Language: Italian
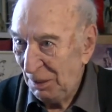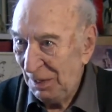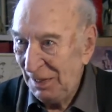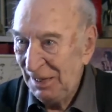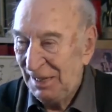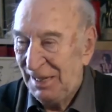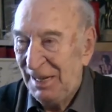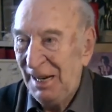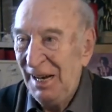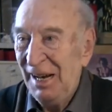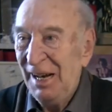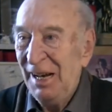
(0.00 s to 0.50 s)

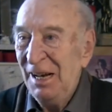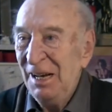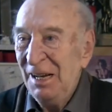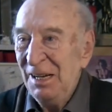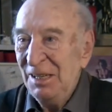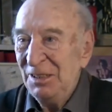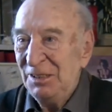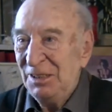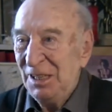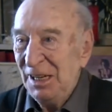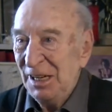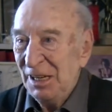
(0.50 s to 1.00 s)
perché
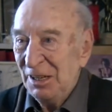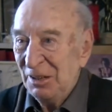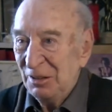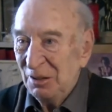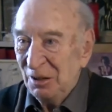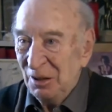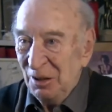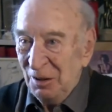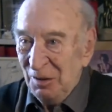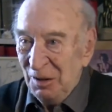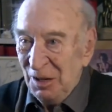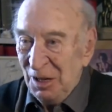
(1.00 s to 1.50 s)

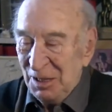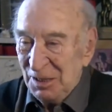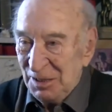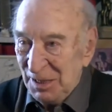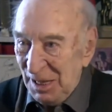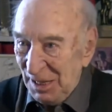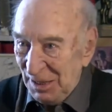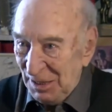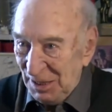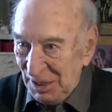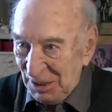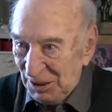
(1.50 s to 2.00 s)
c'erano
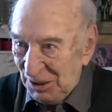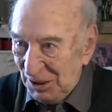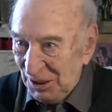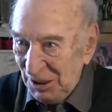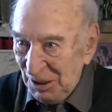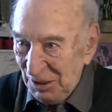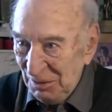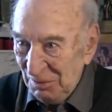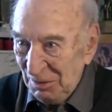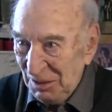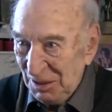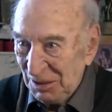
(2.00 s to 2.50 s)
sette
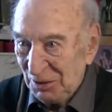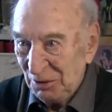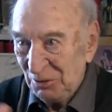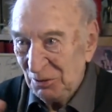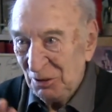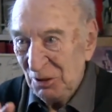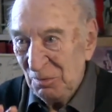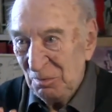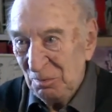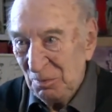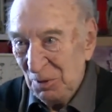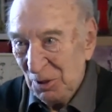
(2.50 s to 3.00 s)
cinema
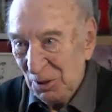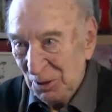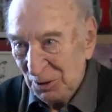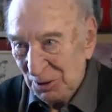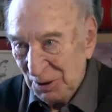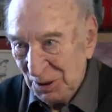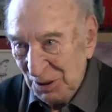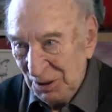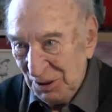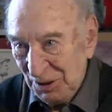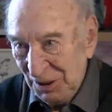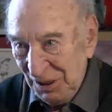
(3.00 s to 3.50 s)
sotto i
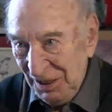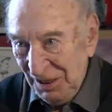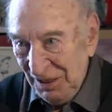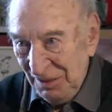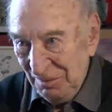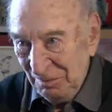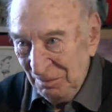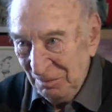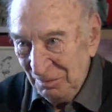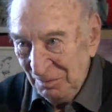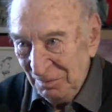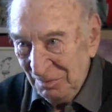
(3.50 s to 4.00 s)
portici,
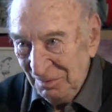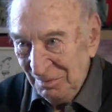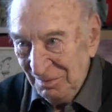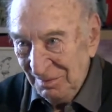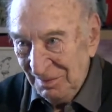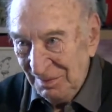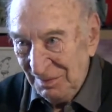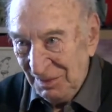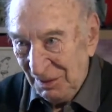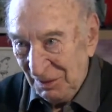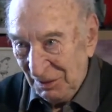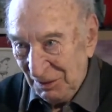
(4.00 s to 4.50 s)

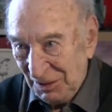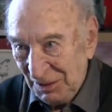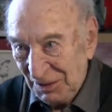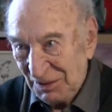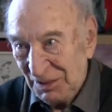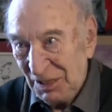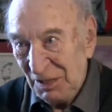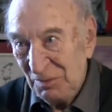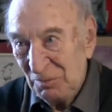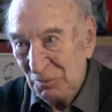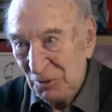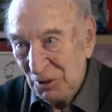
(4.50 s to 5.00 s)
il 20
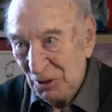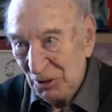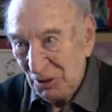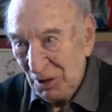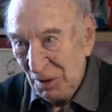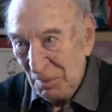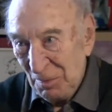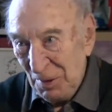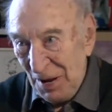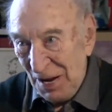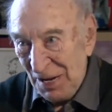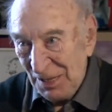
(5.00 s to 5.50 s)
settembre da
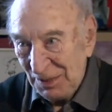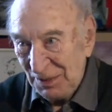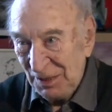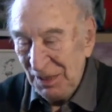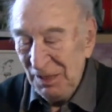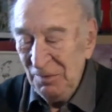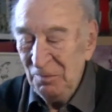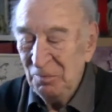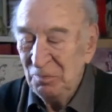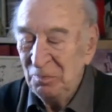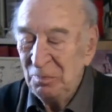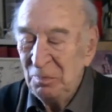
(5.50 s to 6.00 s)
una
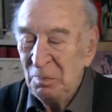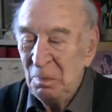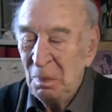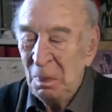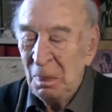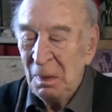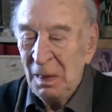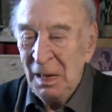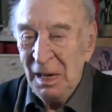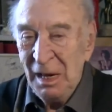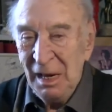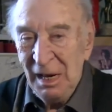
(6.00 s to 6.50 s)
parte,
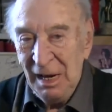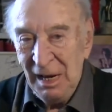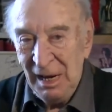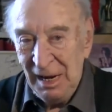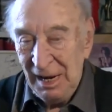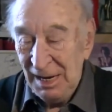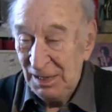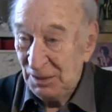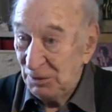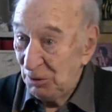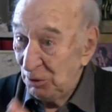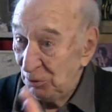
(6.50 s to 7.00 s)

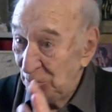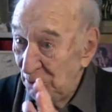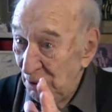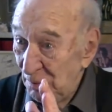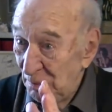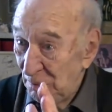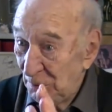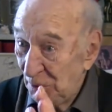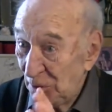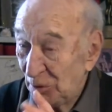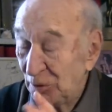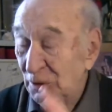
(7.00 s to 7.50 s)
e sotto i
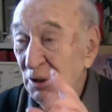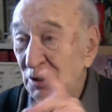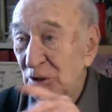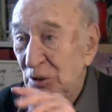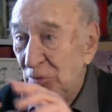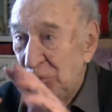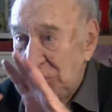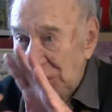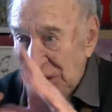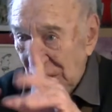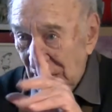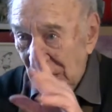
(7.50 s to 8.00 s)
portici,
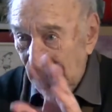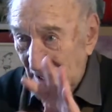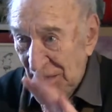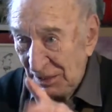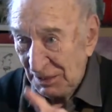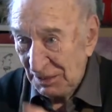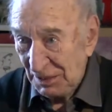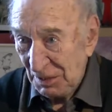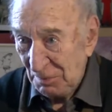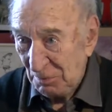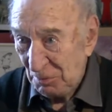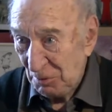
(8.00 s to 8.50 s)
quindi anche
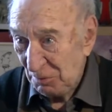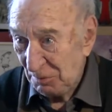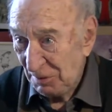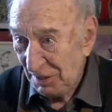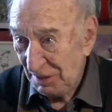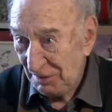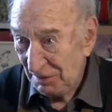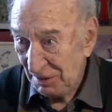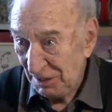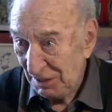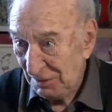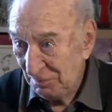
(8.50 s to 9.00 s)
se
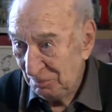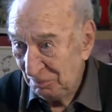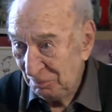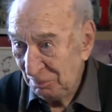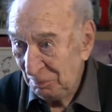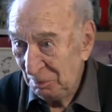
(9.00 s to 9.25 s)
pioveva,